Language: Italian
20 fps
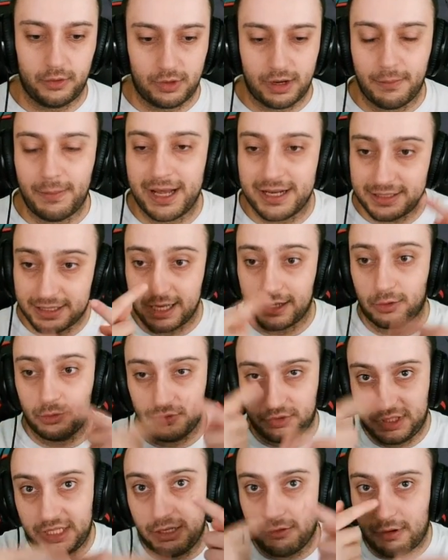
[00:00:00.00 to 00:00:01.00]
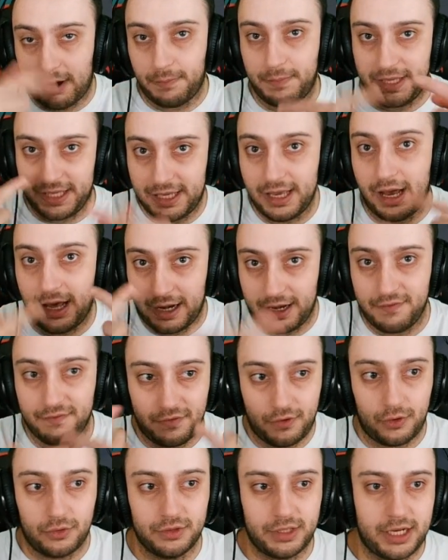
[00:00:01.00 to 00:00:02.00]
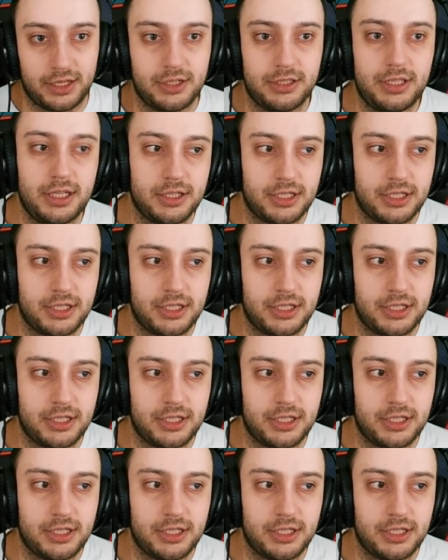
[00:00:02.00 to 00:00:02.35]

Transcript: una Bars che continua a picchiare, infondere, eccetera,